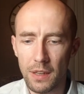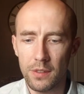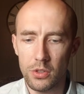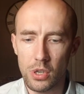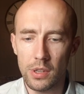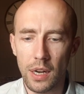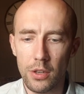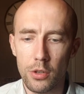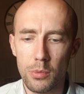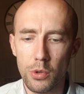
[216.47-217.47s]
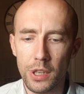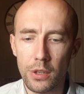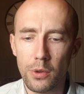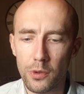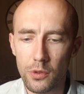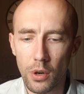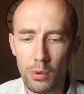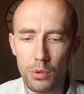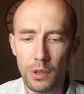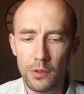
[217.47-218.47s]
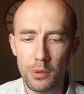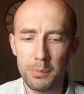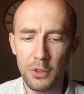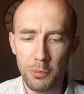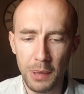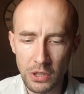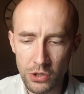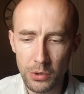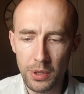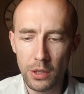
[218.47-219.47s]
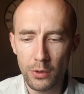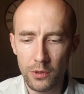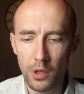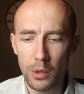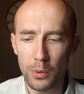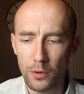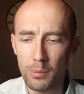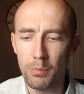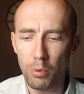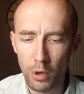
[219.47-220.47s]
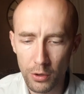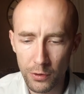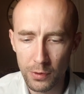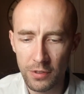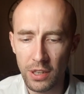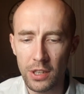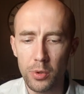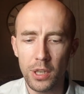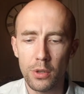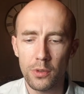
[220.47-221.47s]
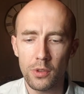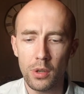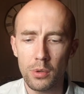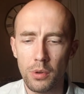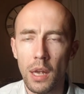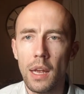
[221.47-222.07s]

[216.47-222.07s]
zasiadają u Jego stołu i są bezpieczni u Jego stołu, są błogosławieni u Jego stołu,